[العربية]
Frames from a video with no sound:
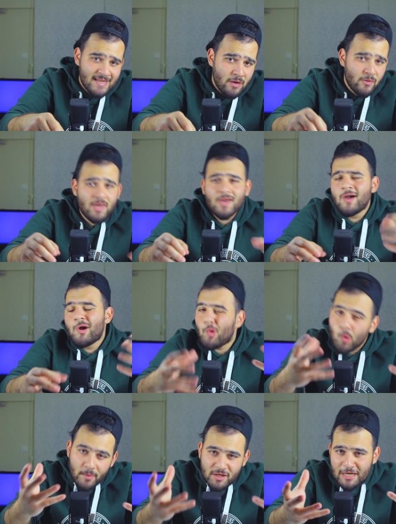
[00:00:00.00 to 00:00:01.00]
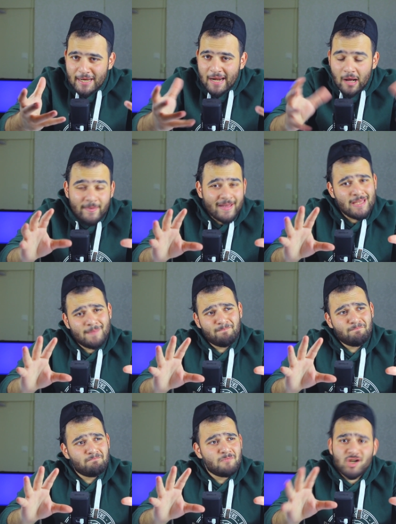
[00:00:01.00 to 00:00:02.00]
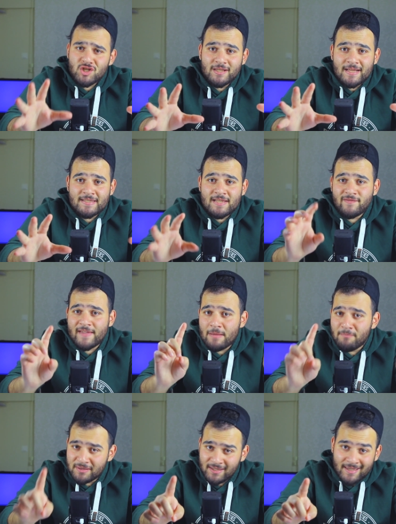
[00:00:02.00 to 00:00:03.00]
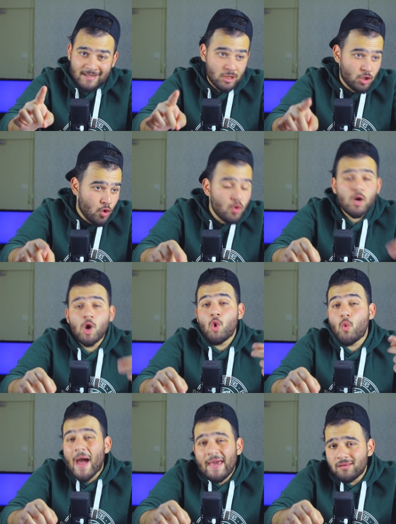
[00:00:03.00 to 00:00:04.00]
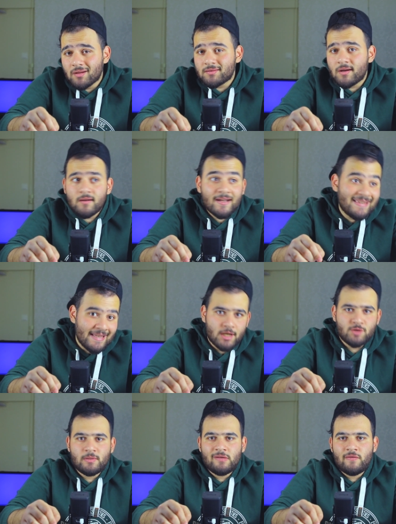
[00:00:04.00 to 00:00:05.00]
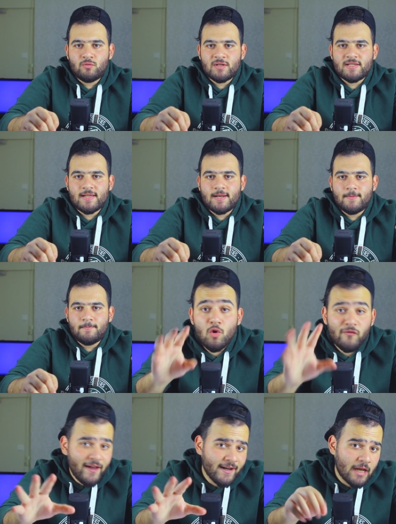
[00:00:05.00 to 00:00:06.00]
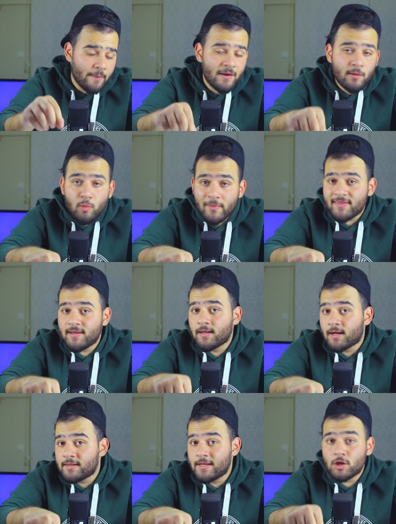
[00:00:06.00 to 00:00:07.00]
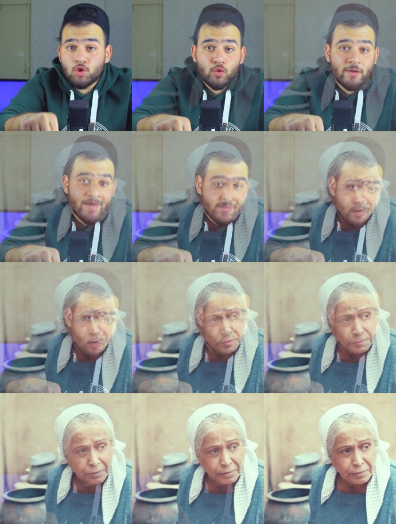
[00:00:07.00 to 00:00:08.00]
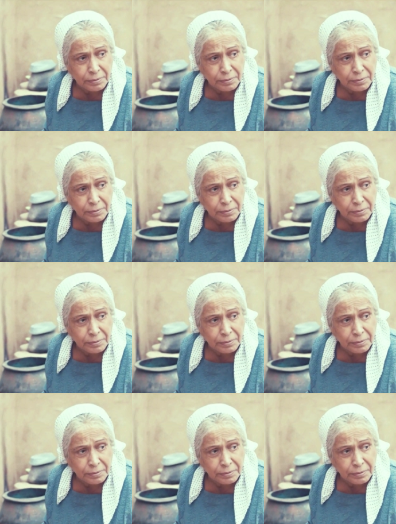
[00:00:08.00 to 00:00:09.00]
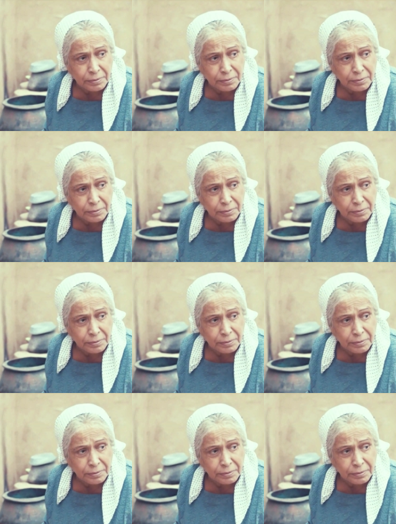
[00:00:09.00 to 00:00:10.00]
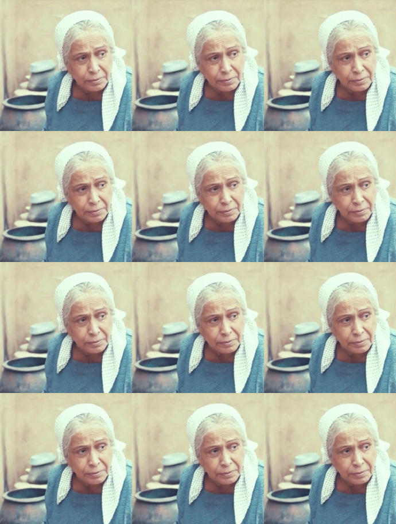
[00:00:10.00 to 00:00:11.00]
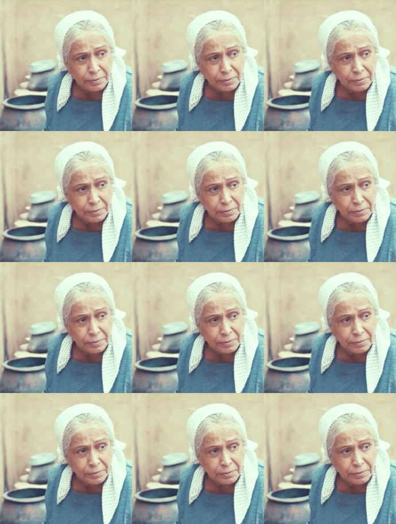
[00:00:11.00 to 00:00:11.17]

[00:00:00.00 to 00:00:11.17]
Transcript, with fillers: اساوي وبشكل عام يعني رشيد عساف كان متقن الدور وهي نقطة كتير عجبتني في المسلسل وفي عنا كمان الممثلة القديرة جوليات عواد كمان اخذت دورها معبية مركزة اخذته صح